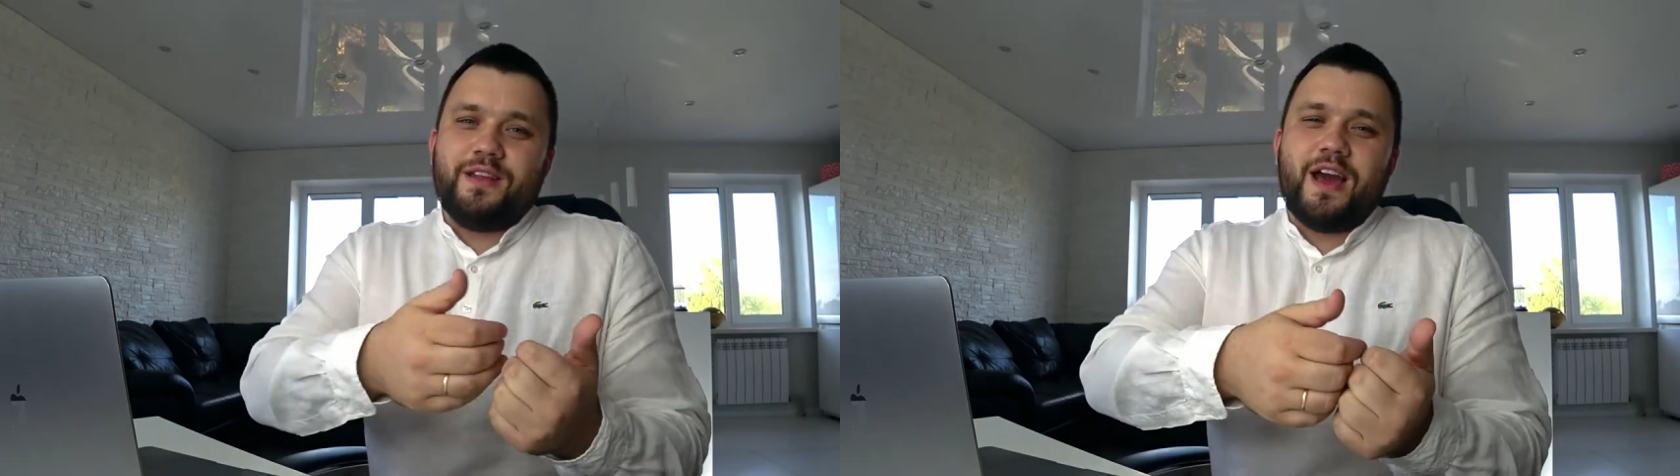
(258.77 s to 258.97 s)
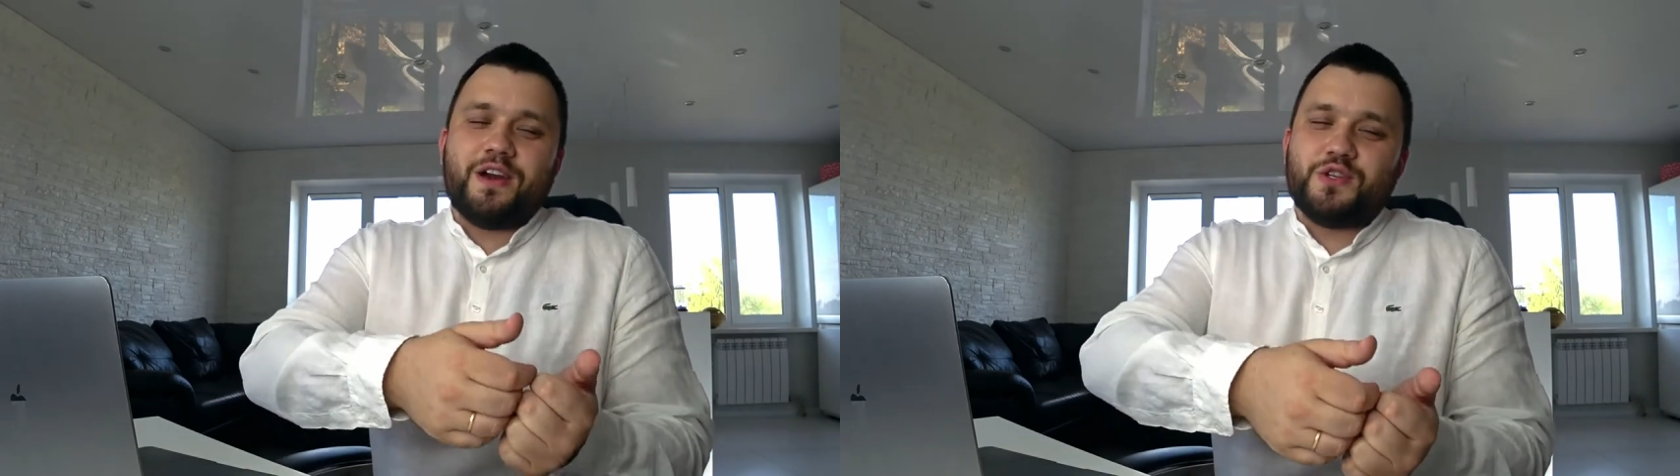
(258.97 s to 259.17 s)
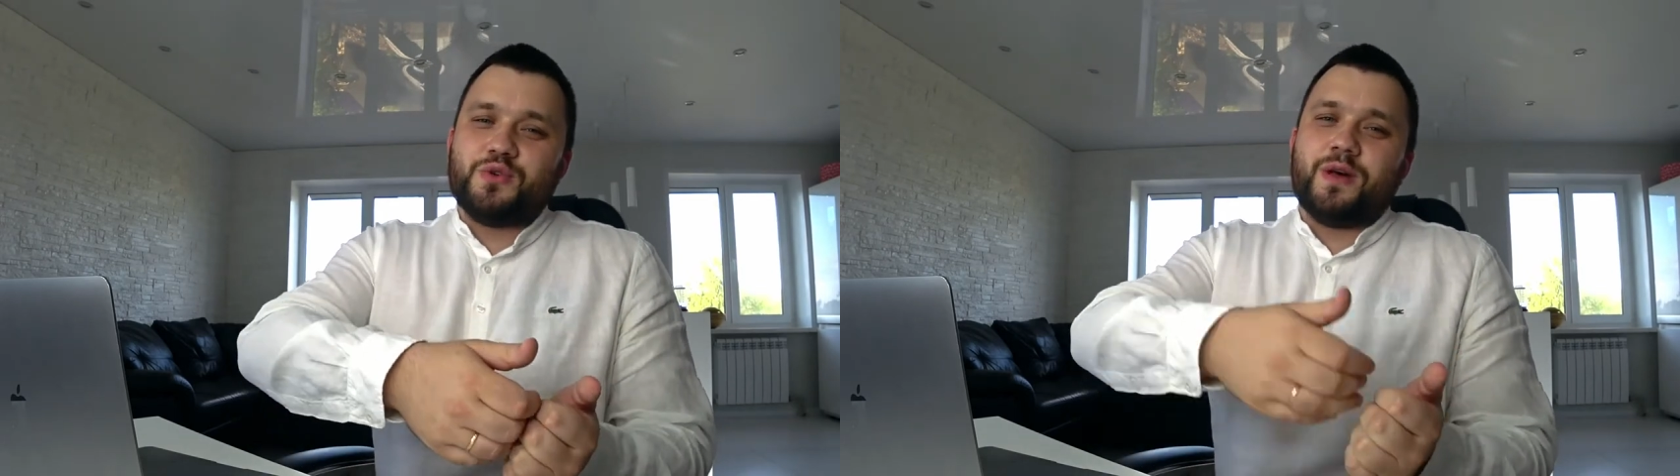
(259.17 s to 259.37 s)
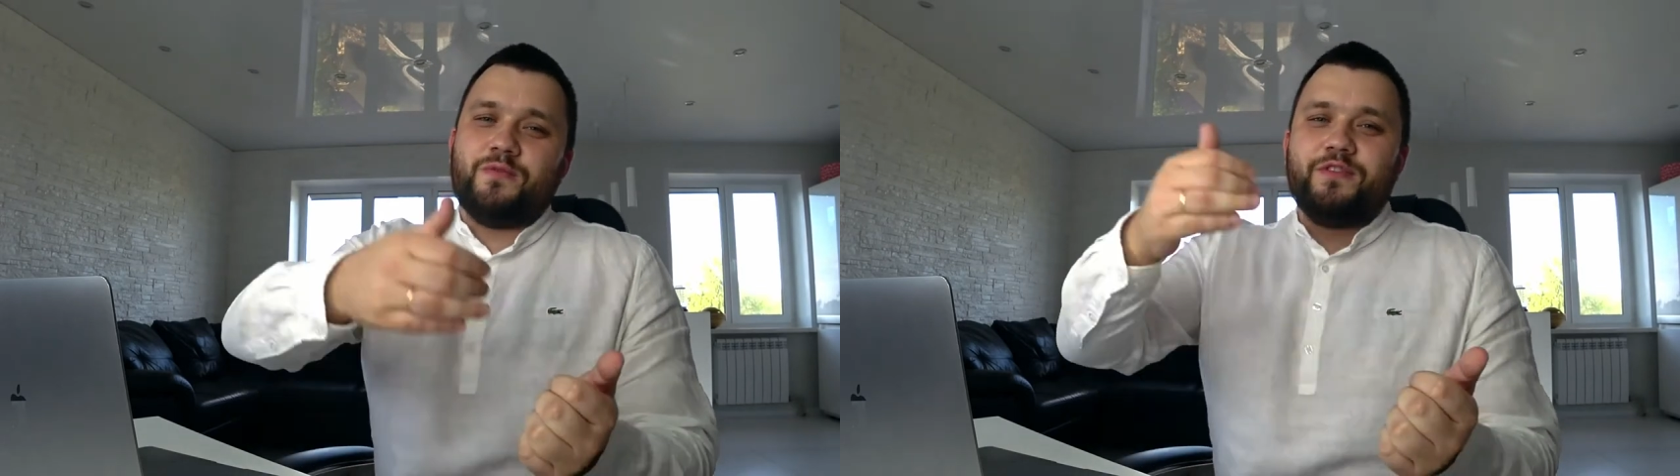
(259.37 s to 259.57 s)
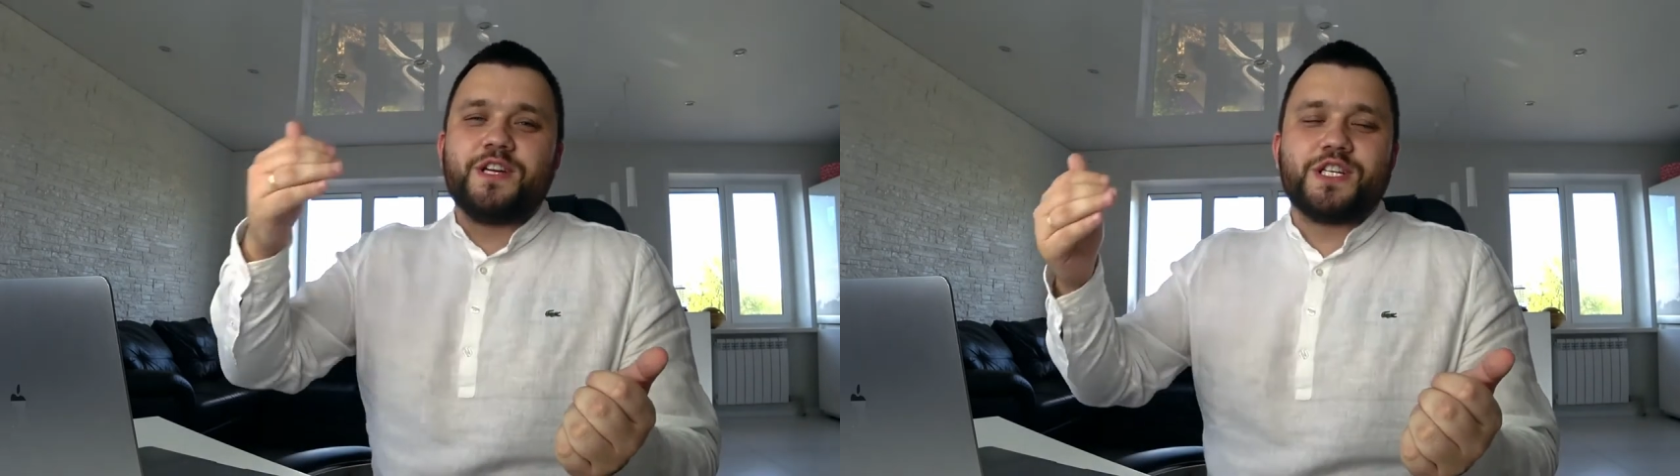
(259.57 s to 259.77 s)
я хочу
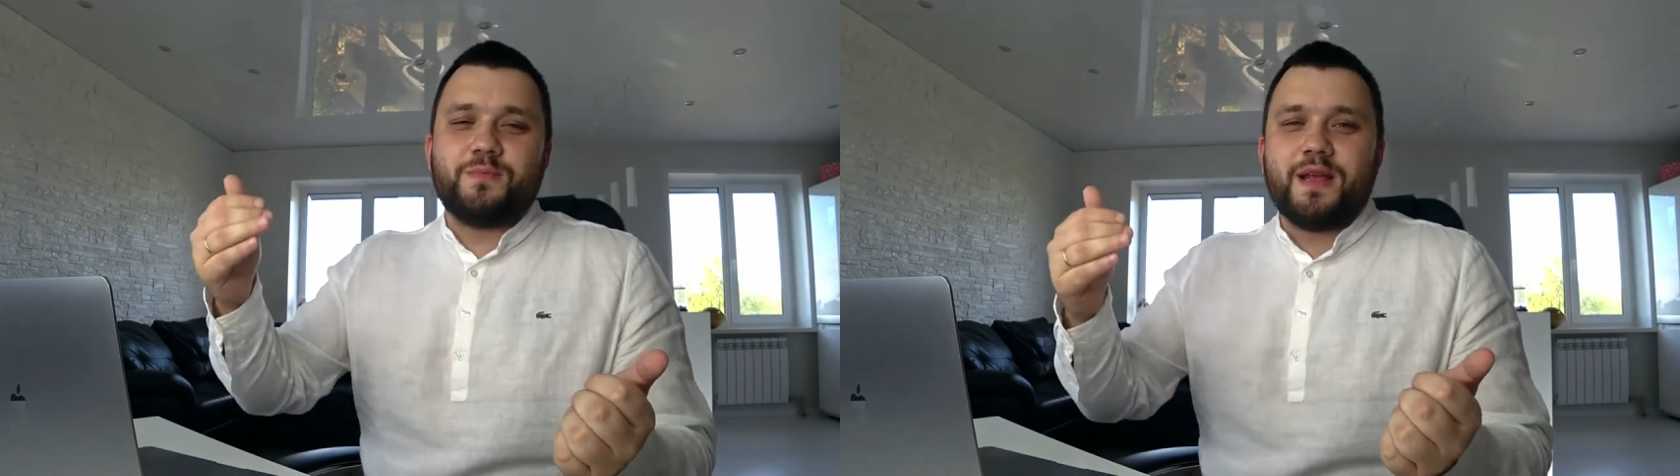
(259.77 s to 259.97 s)
там выше